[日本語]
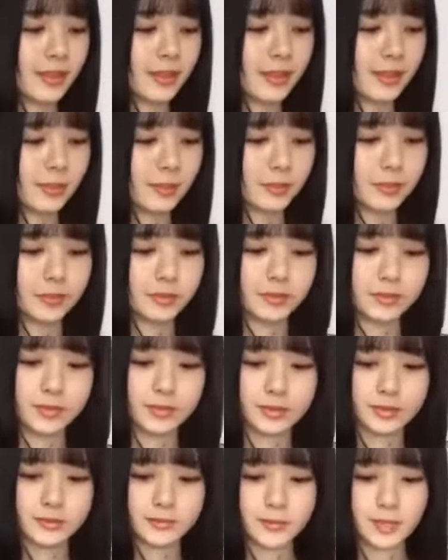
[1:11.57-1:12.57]
でも
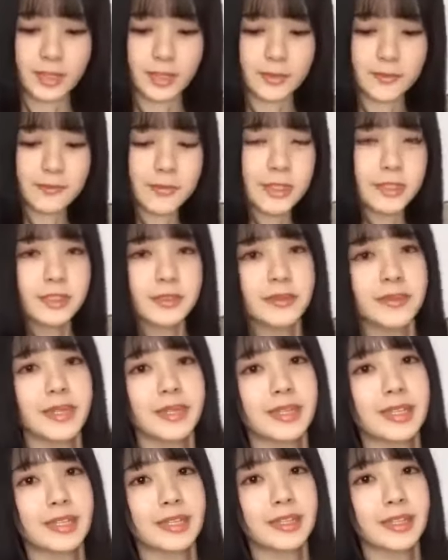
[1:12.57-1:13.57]
まあ一発
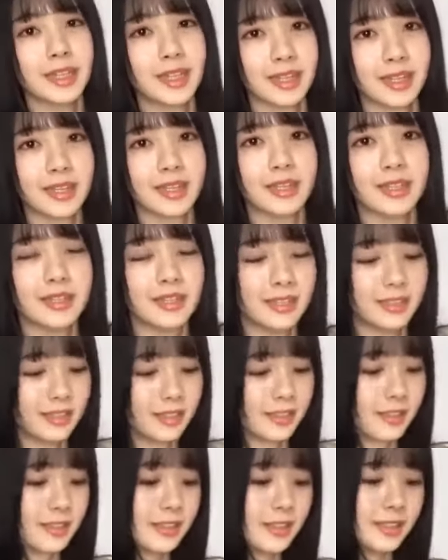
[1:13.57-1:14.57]
目なんで
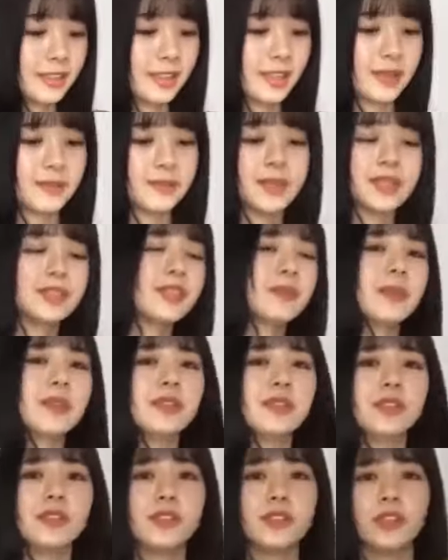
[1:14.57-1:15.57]
新年一発目
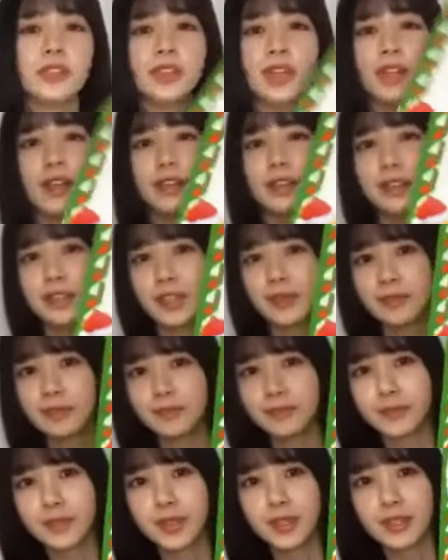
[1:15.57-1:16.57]
ということでじゃん
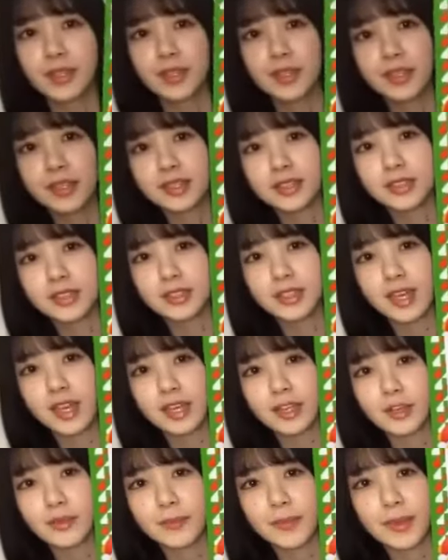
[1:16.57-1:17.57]
次
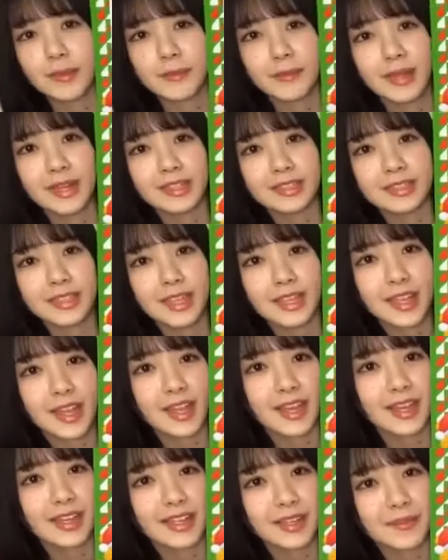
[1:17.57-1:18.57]
回のメンバーさん
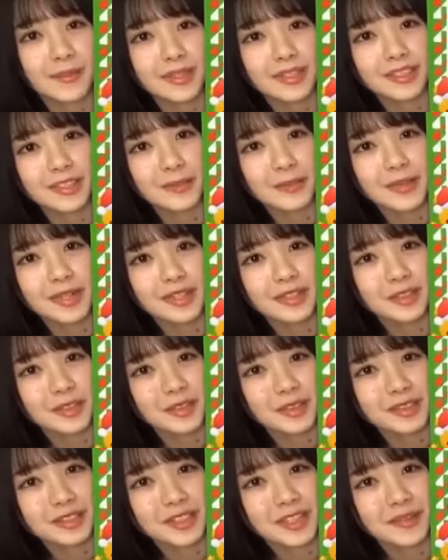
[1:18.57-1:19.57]
へ明けましておめでと
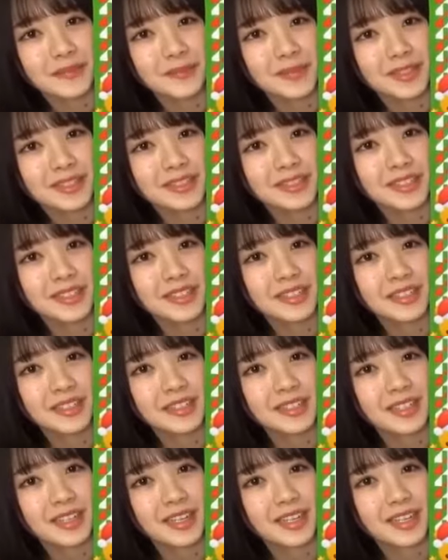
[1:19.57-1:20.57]
うございます、
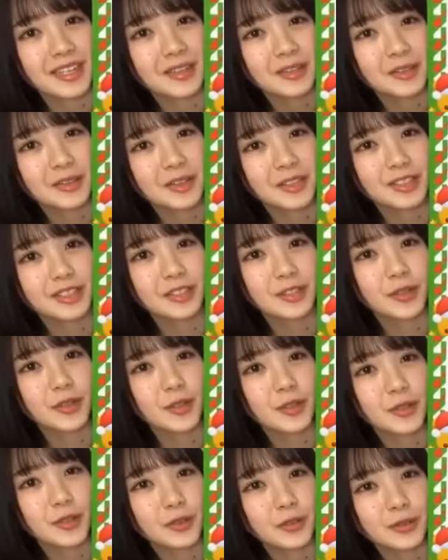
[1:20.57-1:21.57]
えー、今年
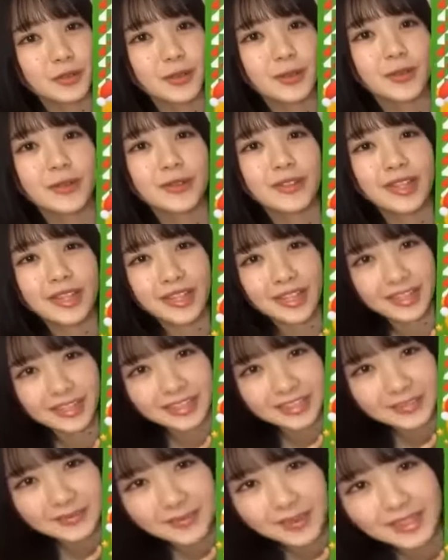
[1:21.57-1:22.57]
の抱負をお願い
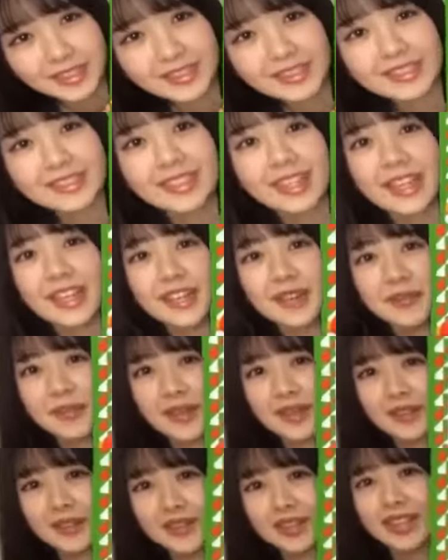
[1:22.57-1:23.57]
しますあや
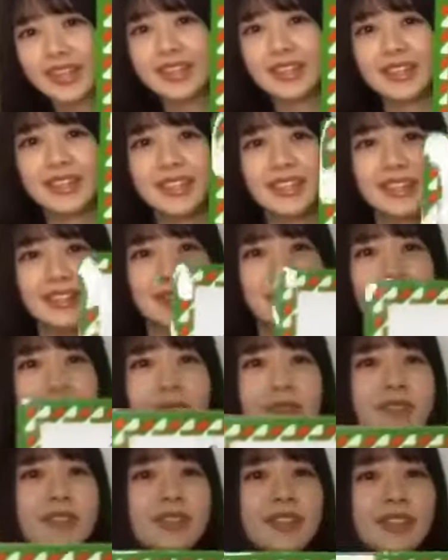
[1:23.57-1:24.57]
めより
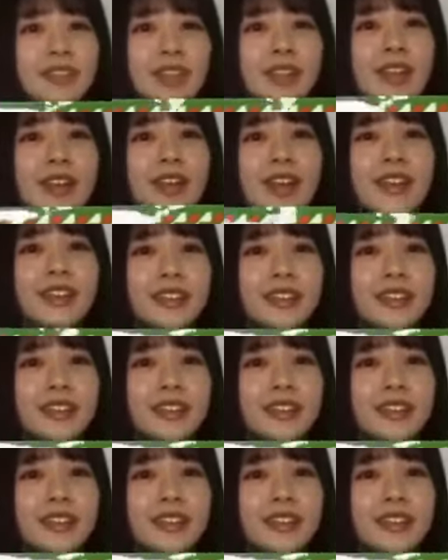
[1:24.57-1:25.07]
お願い